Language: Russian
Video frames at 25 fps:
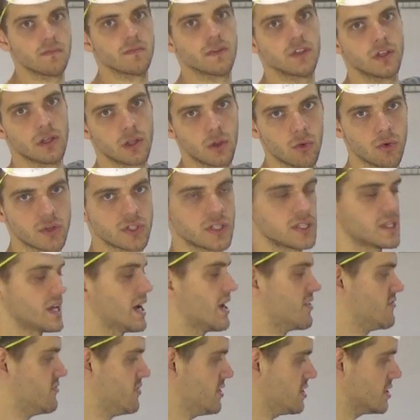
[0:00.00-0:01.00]
елозить,
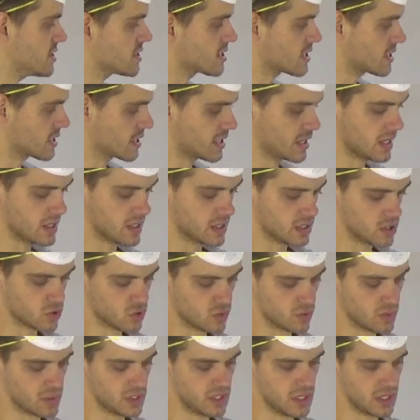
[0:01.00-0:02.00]
а видеть конкретно, что
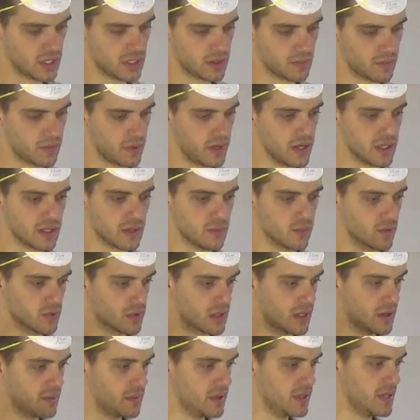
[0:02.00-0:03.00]
мы делаем. Поэтому
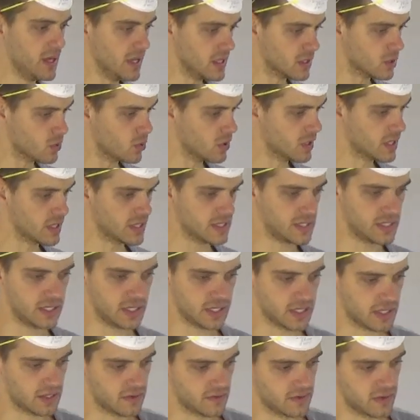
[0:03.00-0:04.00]
для меня только
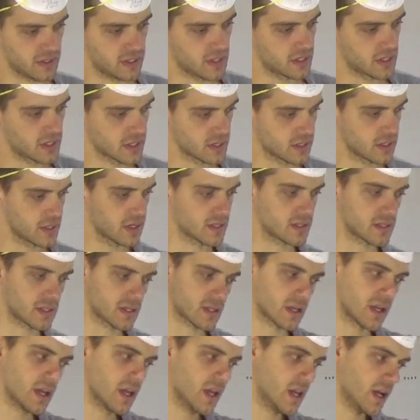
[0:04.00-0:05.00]
сетки в этих
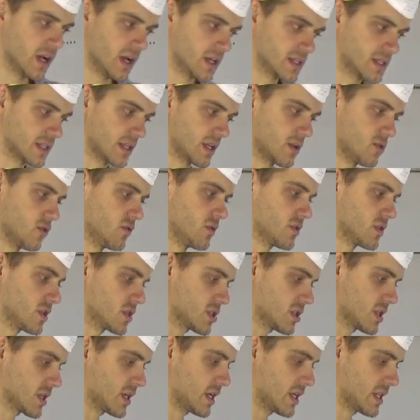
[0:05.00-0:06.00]
градациях. Остального
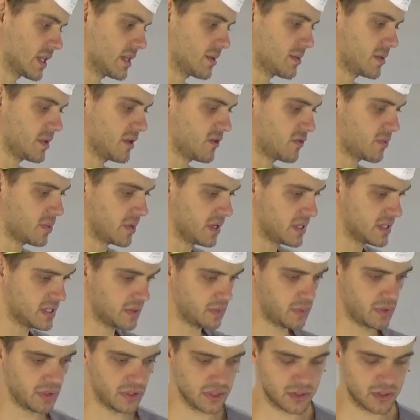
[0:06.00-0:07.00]
наждака для меня в принципе не